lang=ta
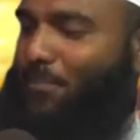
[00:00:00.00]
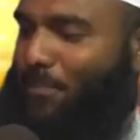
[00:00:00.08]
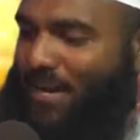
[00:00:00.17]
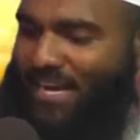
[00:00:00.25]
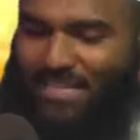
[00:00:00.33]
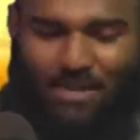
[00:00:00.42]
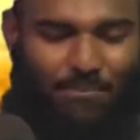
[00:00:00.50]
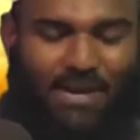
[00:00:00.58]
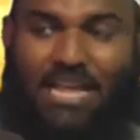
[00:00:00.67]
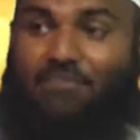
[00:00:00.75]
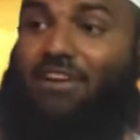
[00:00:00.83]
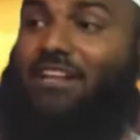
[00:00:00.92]
இப்படி இருந்த
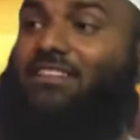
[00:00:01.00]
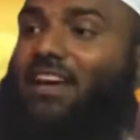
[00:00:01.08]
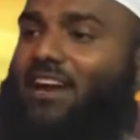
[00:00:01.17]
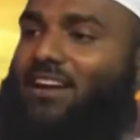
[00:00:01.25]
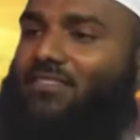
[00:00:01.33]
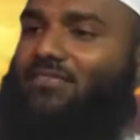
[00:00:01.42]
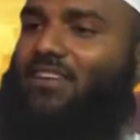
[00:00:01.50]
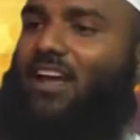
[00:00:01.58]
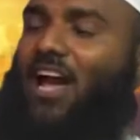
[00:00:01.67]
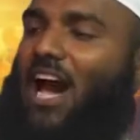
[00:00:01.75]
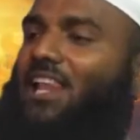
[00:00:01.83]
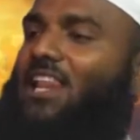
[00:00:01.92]
படியை விரித்தார்கள்
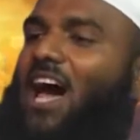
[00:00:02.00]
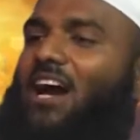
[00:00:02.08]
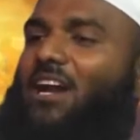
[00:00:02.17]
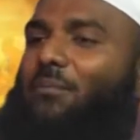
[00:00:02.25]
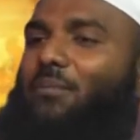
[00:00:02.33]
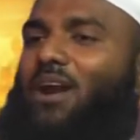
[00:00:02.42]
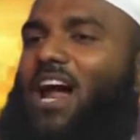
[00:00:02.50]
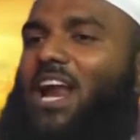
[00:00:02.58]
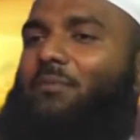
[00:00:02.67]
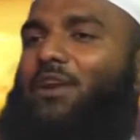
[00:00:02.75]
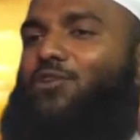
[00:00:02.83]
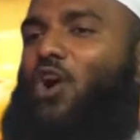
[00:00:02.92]
அல்லாஹ் ரபுல்
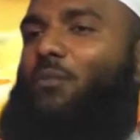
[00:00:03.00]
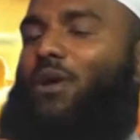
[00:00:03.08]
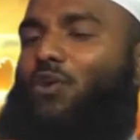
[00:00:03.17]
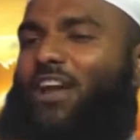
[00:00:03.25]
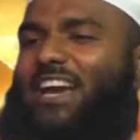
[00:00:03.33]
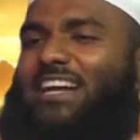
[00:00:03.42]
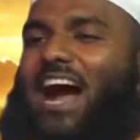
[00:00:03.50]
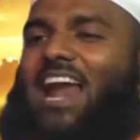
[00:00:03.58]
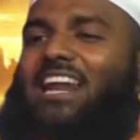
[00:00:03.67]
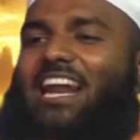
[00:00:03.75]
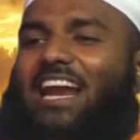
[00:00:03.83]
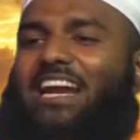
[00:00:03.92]
அலமின் ரோமருடைய
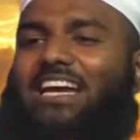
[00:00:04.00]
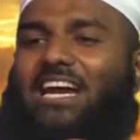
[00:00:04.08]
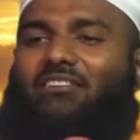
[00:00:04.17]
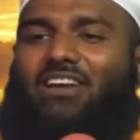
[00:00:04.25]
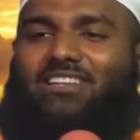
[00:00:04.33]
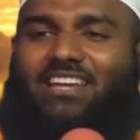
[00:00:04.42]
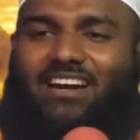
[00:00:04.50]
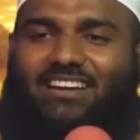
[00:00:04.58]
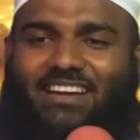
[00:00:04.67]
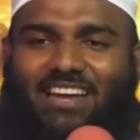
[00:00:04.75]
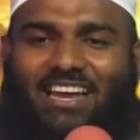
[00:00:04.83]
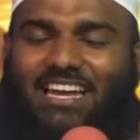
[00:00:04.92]
கால்களை நடுங்க வைத்தான்
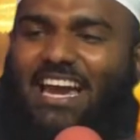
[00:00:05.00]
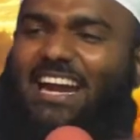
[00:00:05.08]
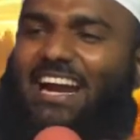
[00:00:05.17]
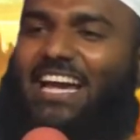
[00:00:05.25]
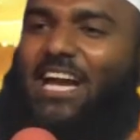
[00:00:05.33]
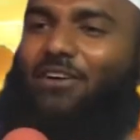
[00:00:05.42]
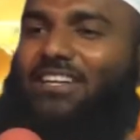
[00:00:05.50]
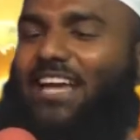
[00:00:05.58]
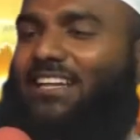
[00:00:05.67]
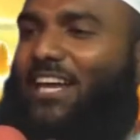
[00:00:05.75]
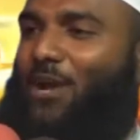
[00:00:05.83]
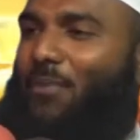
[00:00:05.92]
ஏன் நடுங்க
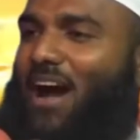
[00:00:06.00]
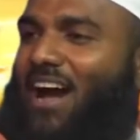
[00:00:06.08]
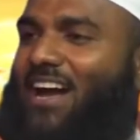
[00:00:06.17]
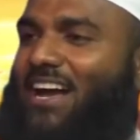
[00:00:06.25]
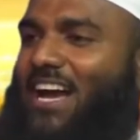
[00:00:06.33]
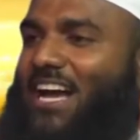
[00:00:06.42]
வைத்தான் தெரியுமா